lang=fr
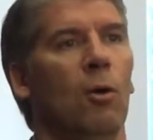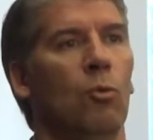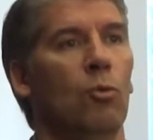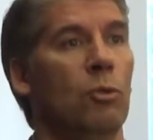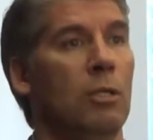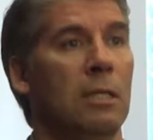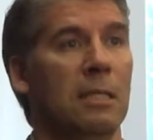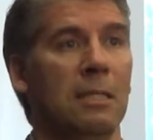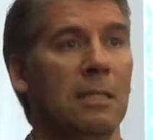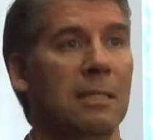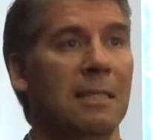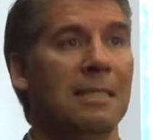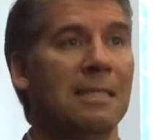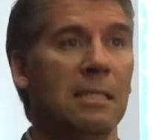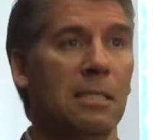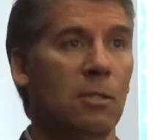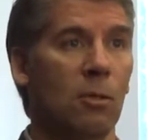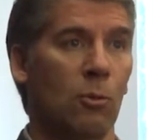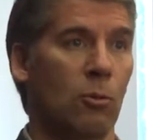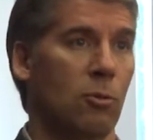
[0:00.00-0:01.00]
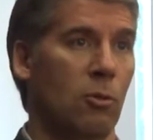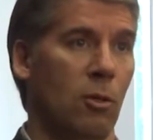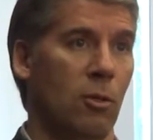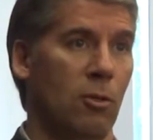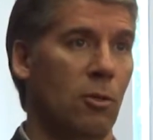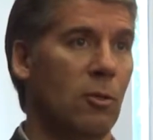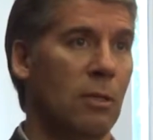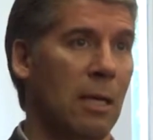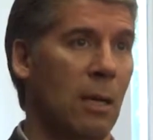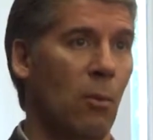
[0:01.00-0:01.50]
ou des décisions
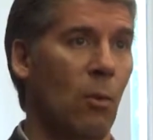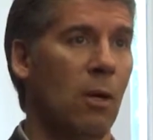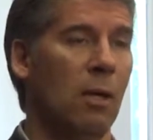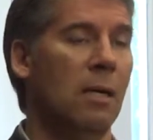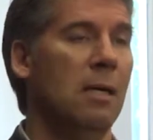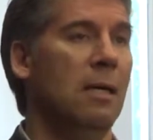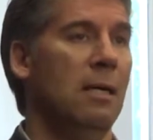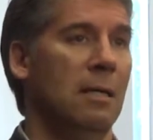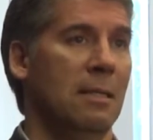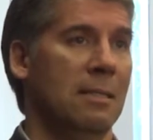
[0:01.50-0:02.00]
d'Ottawa.